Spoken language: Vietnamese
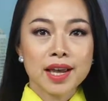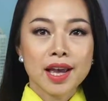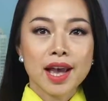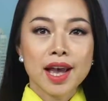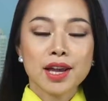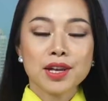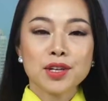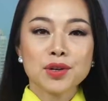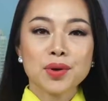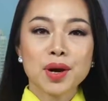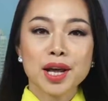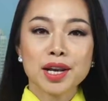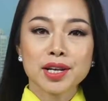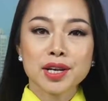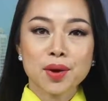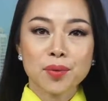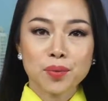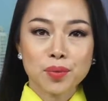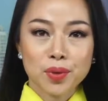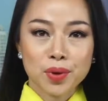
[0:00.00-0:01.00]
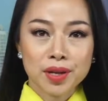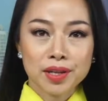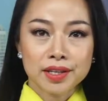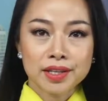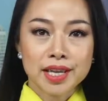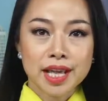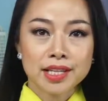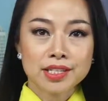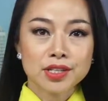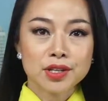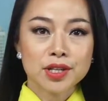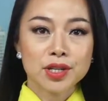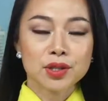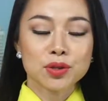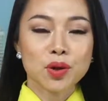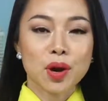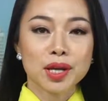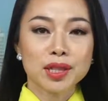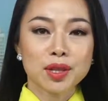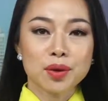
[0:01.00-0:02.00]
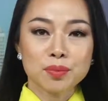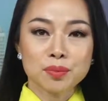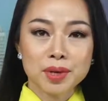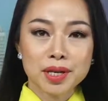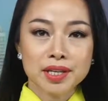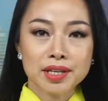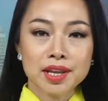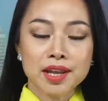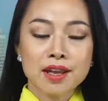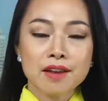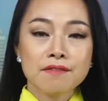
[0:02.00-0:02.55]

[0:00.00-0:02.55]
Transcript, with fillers: hệ điều hành độc quyền dành cho điện thoại thông minh